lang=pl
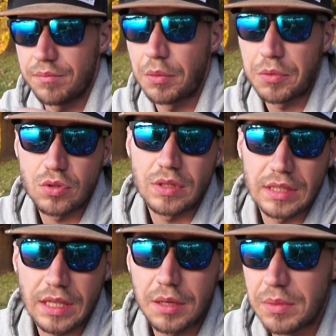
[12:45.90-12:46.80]
po
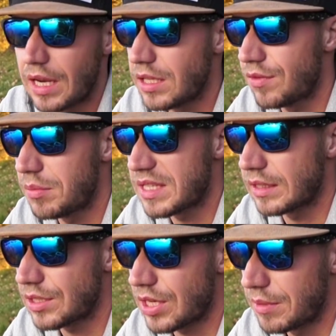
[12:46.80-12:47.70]
prostu takimi leniwymi
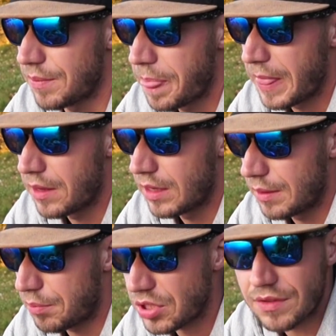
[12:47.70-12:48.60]
sandaczami.
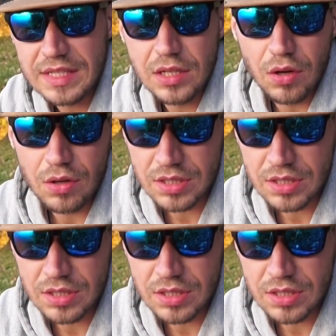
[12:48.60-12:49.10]
Proszę Was tylko o